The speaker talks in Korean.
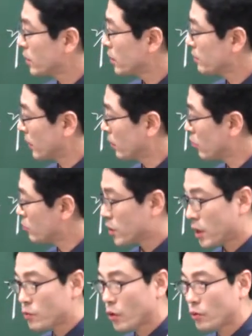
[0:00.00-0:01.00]
장 만들어주면
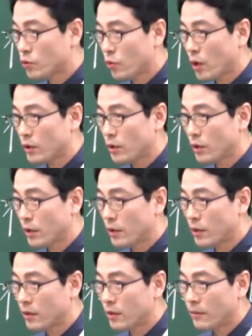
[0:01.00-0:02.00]
참 좋게 좋을 것 같은데